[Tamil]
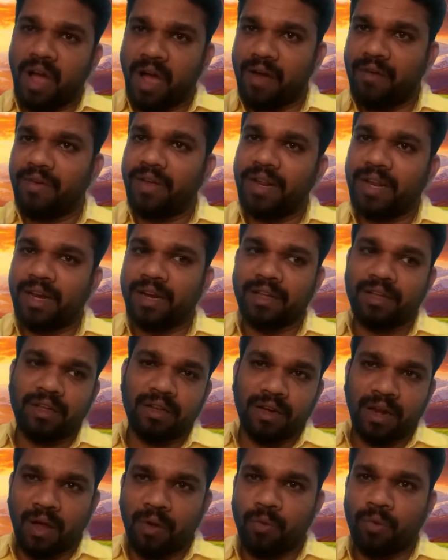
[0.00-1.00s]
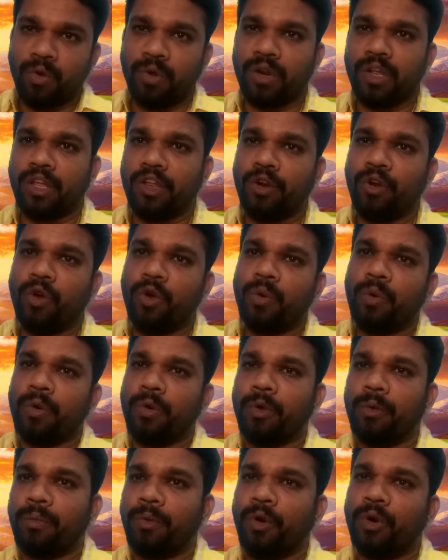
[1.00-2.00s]
அவர் எனக்கு நான் ஒரு கிலோ
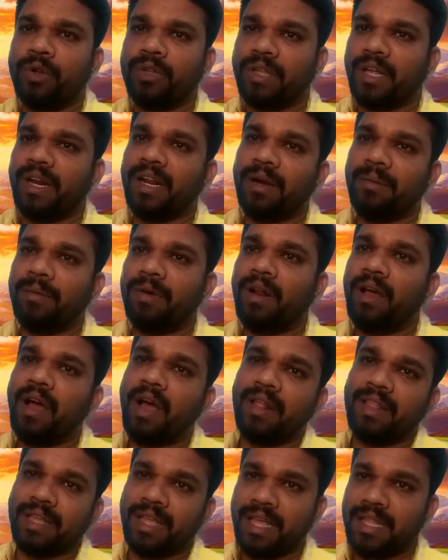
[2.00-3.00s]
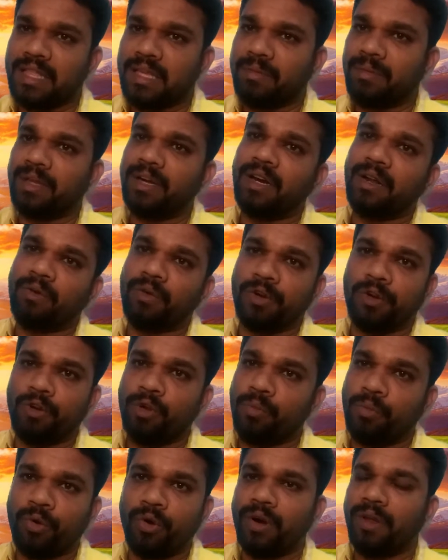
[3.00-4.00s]
ஒரு பொருள் தரேன் அப்படின்னா அதுக்கேற்ற மாதிரி நான் ஒரு கிலோ
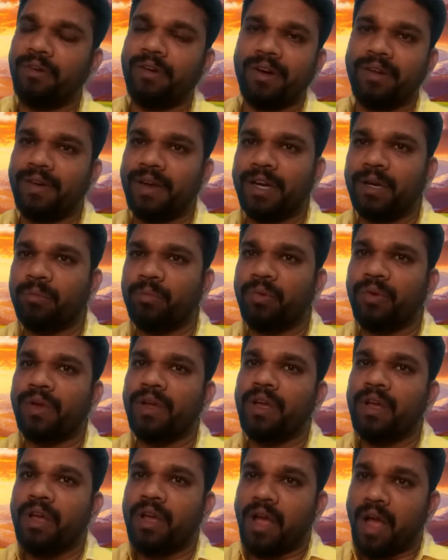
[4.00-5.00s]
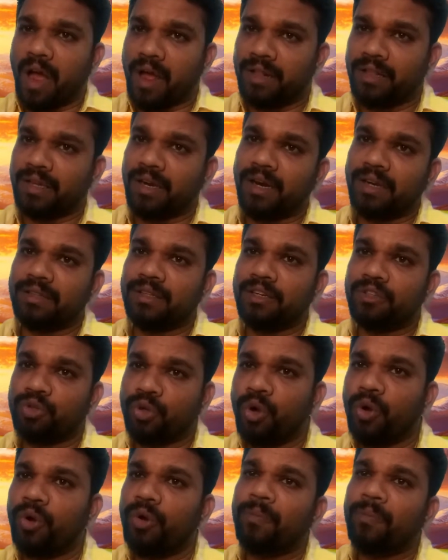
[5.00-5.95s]
பொருள் அவர்கிட்ட வாங்கிட்டு போவேன் அதுக்கு அடுத்த ஸோ